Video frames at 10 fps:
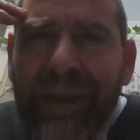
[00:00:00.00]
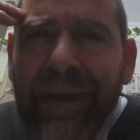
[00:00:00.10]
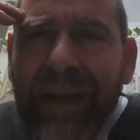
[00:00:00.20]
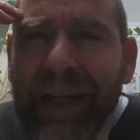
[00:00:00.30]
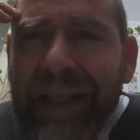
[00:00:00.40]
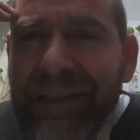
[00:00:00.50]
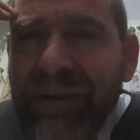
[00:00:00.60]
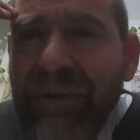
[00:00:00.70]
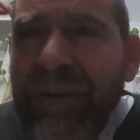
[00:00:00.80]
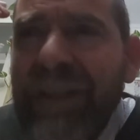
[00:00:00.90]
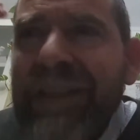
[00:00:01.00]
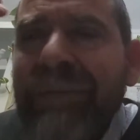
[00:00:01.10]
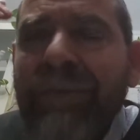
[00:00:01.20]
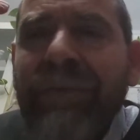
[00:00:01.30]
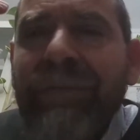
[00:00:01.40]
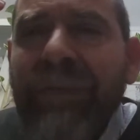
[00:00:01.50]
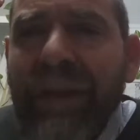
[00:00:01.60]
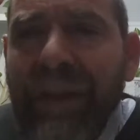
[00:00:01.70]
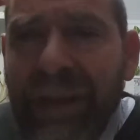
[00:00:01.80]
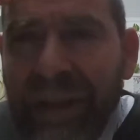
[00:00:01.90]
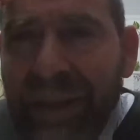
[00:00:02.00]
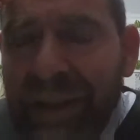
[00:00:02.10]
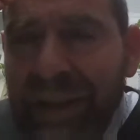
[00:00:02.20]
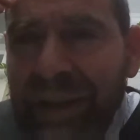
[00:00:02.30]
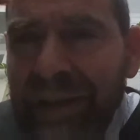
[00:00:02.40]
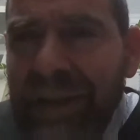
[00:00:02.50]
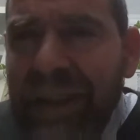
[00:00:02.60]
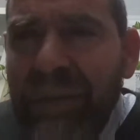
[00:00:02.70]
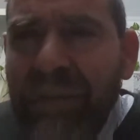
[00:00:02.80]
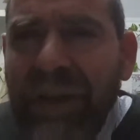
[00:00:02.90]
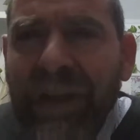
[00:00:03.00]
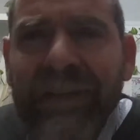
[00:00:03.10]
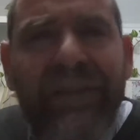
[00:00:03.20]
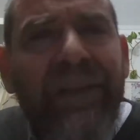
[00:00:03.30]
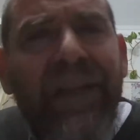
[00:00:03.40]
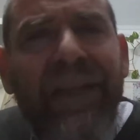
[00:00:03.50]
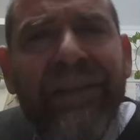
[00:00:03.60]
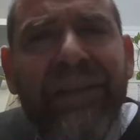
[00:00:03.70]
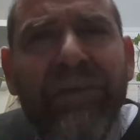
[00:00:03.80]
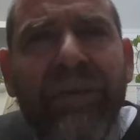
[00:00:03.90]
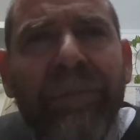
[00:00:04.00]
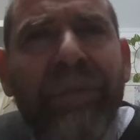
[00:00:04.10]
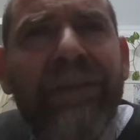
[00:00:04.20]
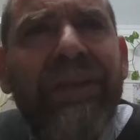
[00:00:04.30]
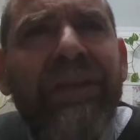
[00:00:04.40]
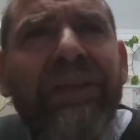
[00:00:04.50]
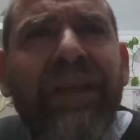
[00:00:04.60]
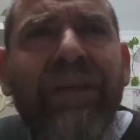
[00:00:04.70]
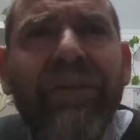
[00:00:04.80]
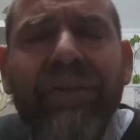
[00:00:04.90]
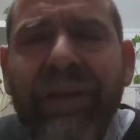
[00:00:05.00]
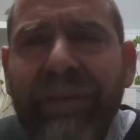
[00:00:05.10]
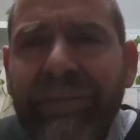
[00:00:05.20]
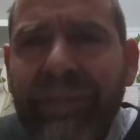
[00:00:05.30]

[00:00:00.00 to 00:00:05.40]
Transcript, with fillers: En la Hasidut ya estamos en... Dijimos que la, la depende de tres cosas.